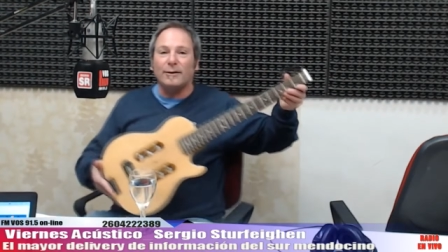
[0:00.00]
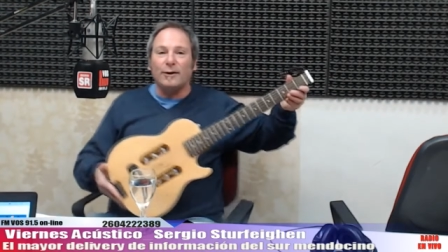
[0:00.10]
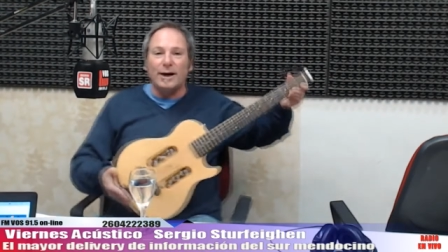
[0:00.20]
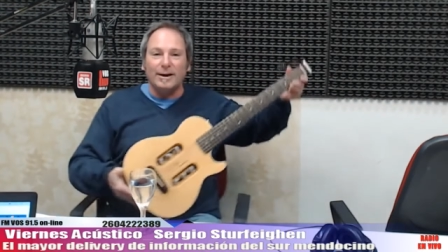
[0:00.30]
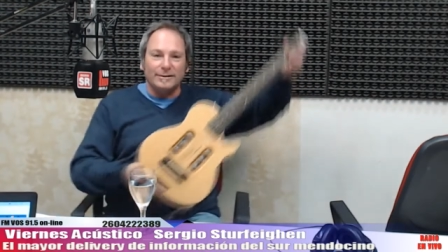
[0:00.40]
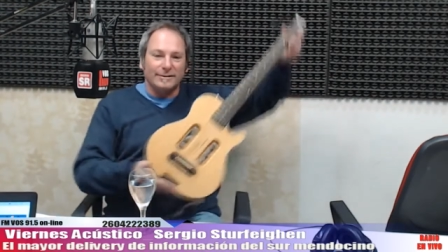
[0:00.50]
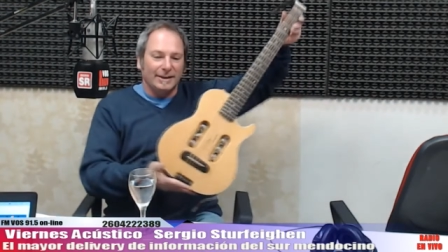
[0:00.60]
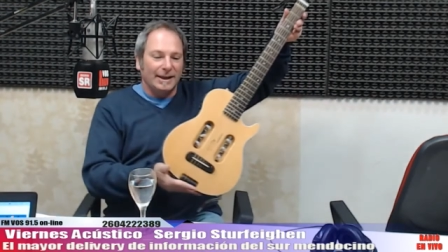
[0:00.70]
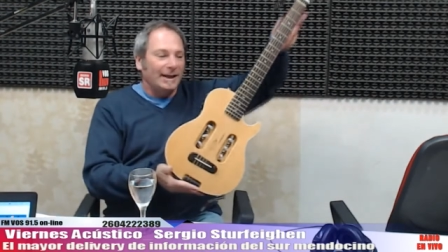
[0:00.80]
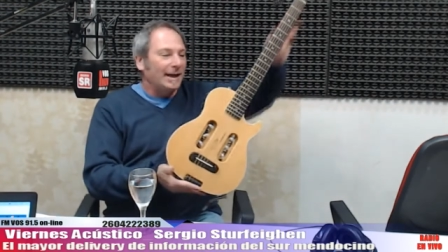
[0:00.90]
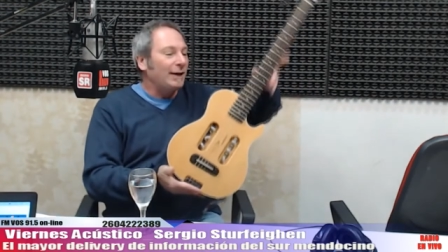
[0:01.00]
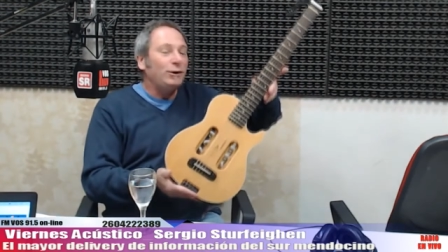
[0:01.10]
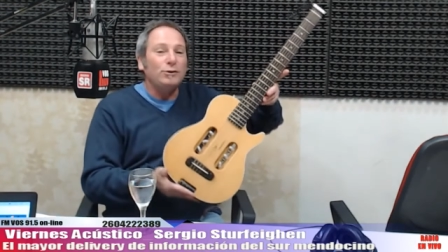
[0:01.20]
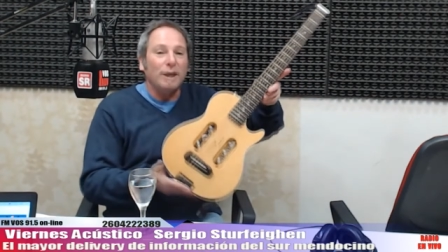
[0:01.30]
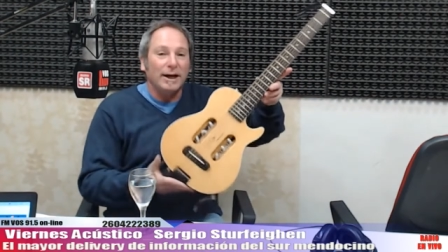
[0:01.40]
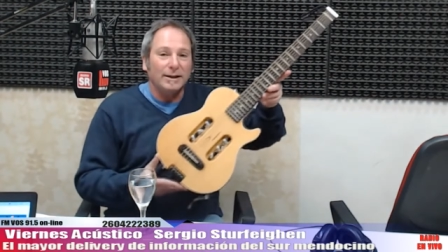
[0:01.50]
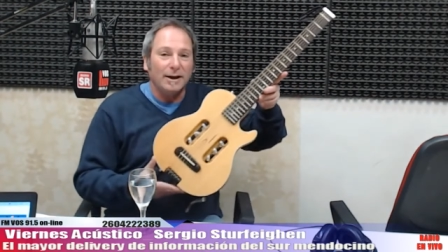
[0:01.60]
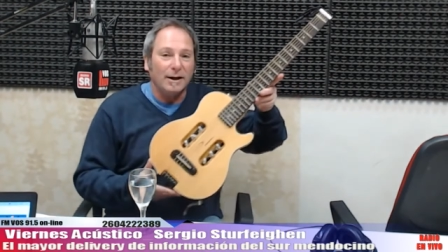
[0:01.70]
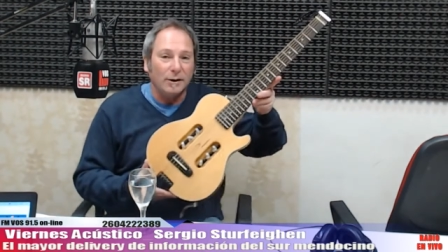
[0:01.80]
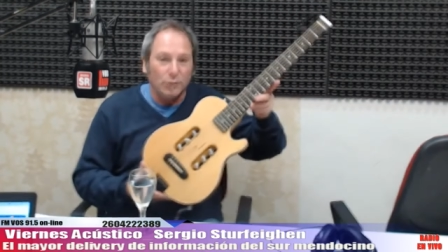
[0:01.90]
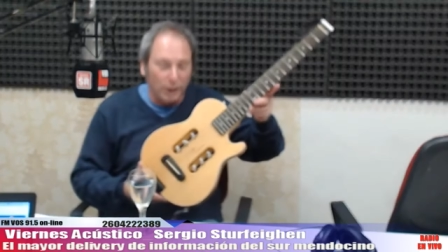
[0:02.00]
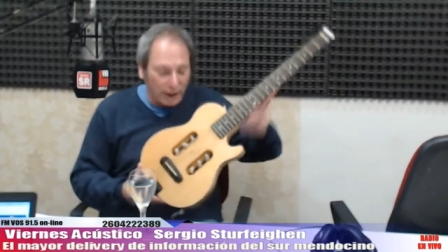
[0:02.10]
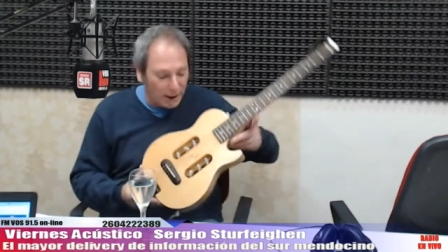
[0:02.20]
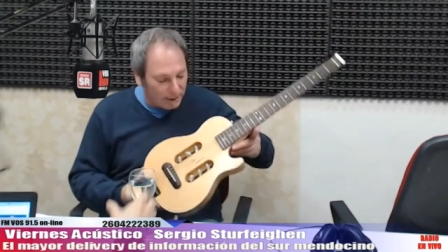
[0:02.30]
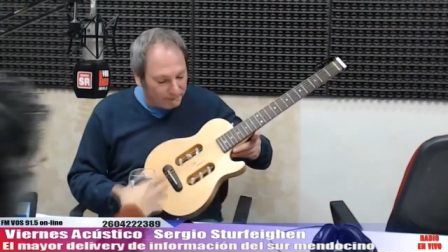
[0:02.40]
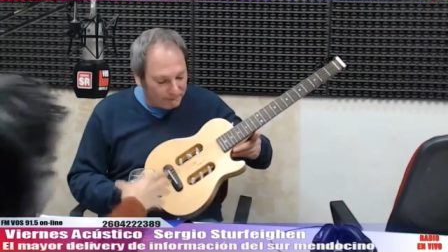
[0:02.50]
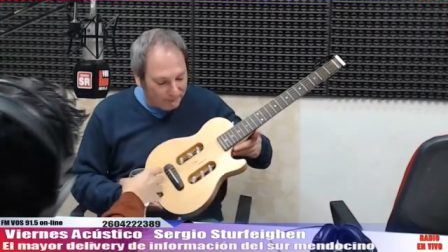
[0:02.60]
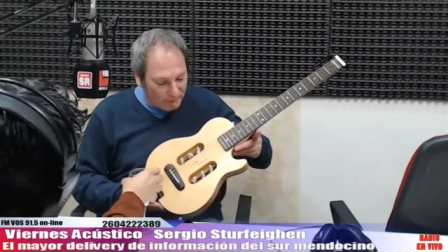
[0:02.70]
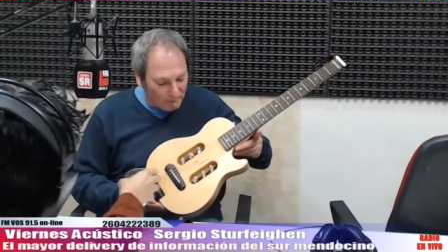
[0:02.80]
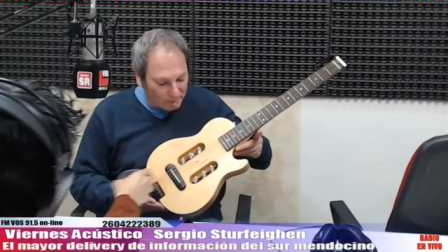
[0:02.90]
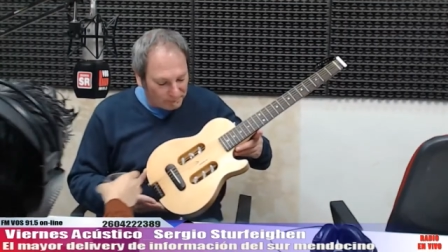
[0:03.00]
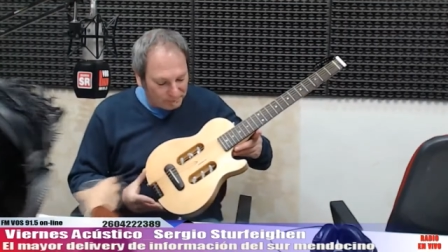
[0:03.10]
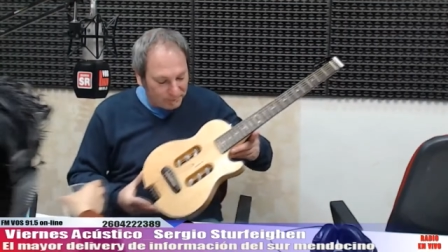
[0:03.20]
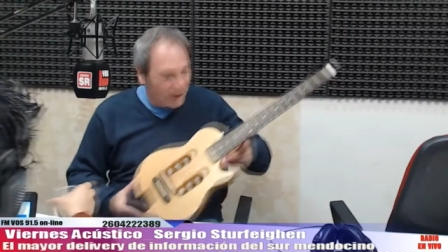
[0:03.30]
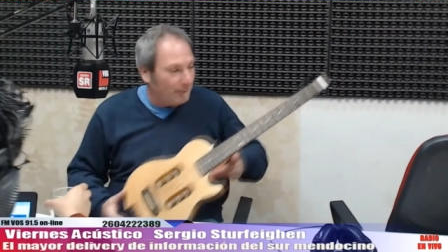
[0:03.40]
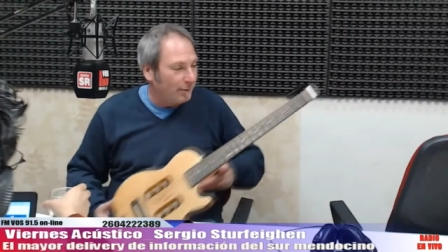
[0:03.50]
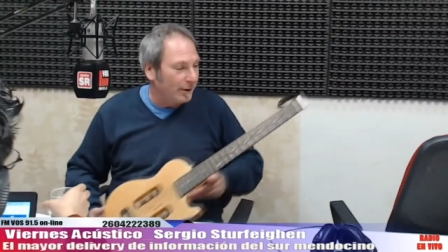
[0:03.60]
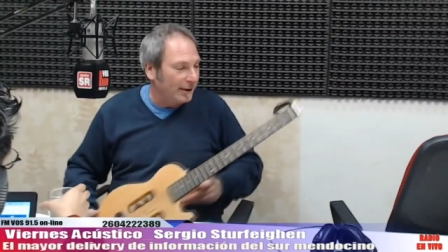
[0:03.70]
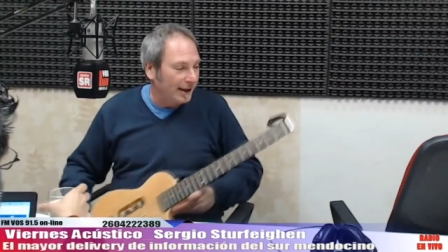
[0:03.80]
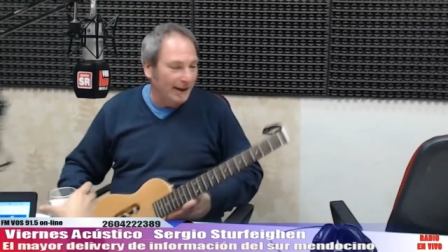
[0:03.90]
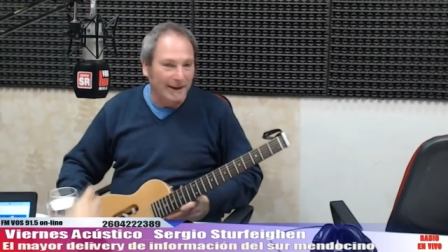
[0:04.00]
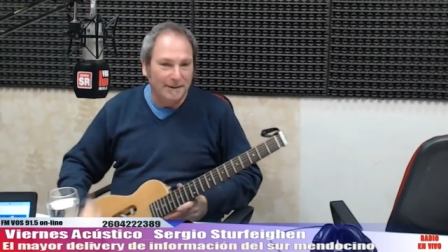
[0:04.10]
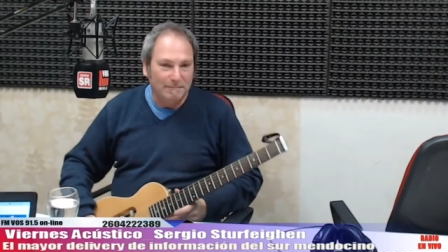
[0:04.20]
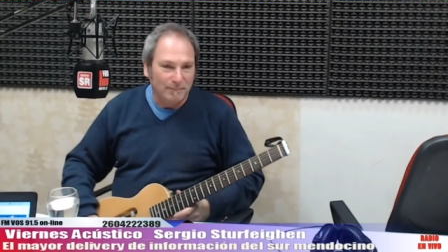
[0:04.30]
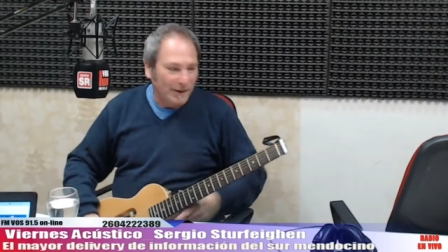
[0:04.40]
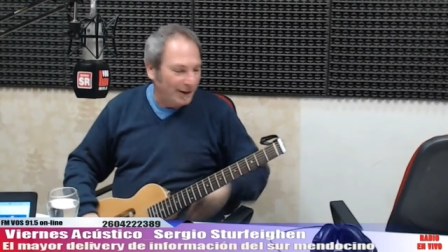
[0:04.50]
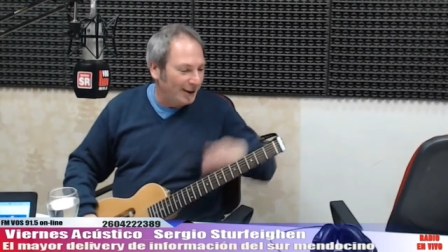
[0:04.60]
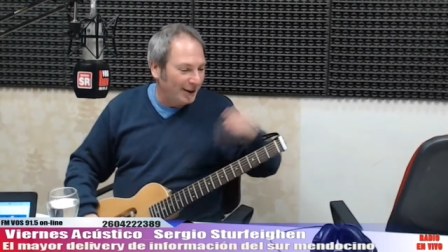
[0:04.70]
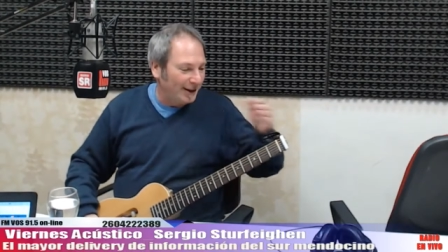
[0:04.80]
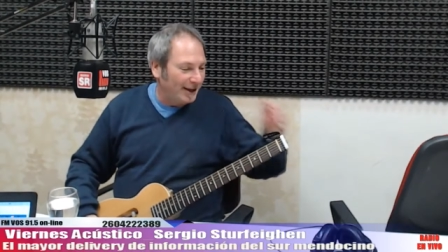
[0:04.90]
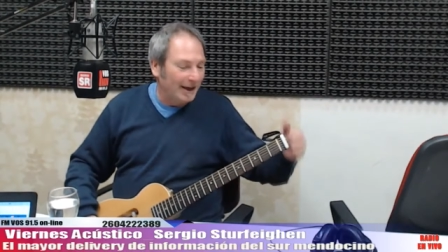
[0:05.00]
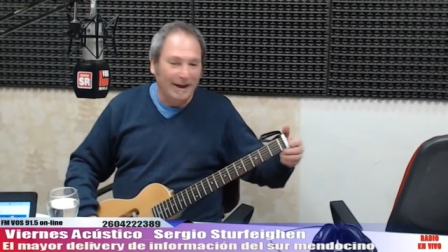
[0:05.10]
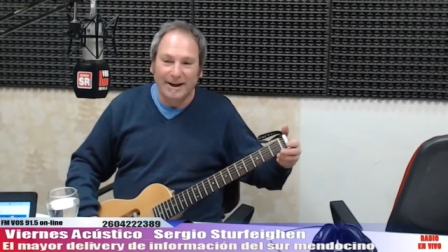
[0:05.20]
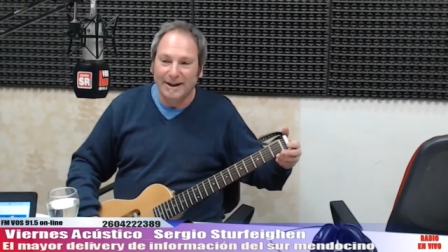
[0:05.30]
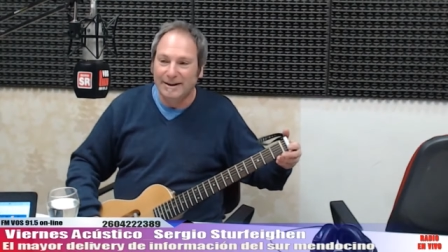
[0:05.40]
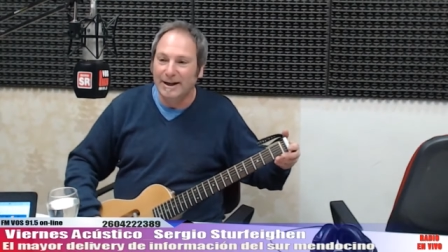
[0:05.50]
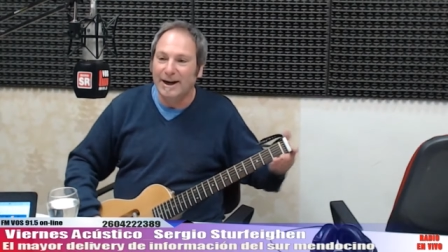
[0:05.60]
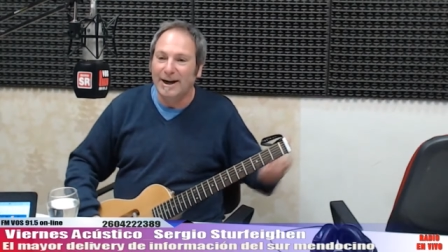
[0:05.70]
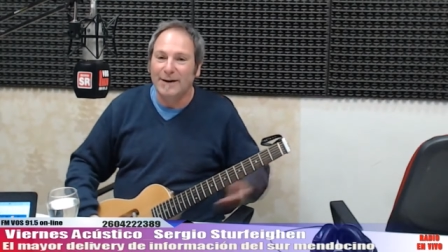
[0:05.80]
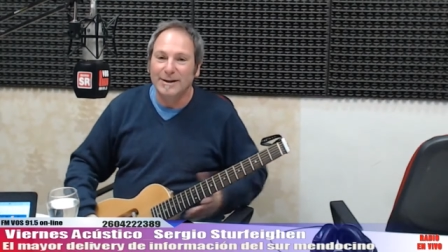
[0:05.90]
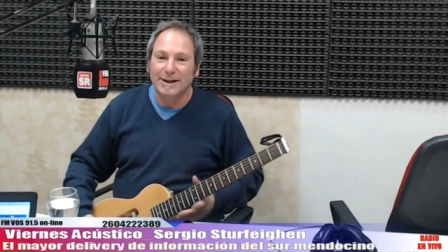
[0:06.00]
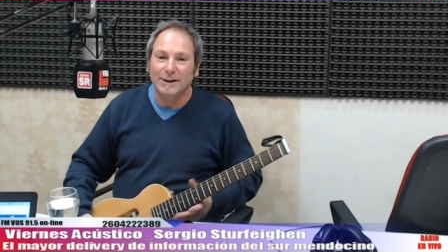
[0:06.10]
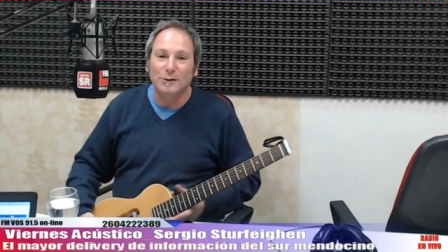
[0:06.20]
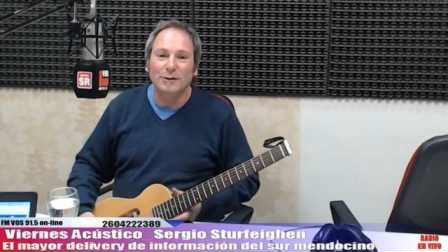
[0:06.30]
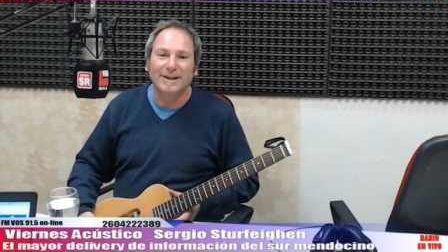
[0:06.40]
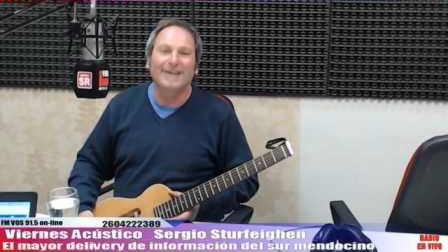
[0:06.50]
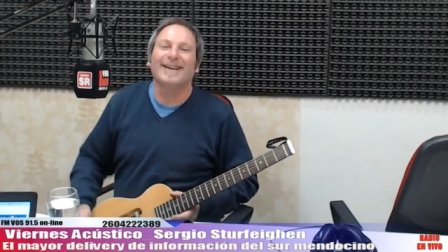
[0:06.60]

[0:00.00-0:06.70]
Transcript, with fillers: en esta cámara, Sergio. Esto es una guitarra judía, porque eh, tiene la cabeza true